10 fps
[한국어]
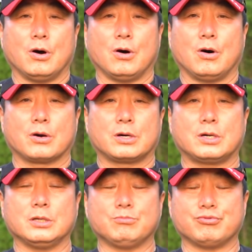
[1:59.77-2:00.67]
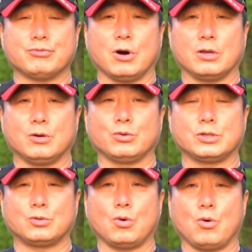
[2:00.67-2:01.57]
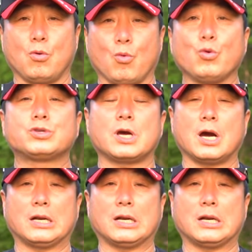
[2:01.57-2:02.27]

어, 큰 붕어 이곳이 또 오자가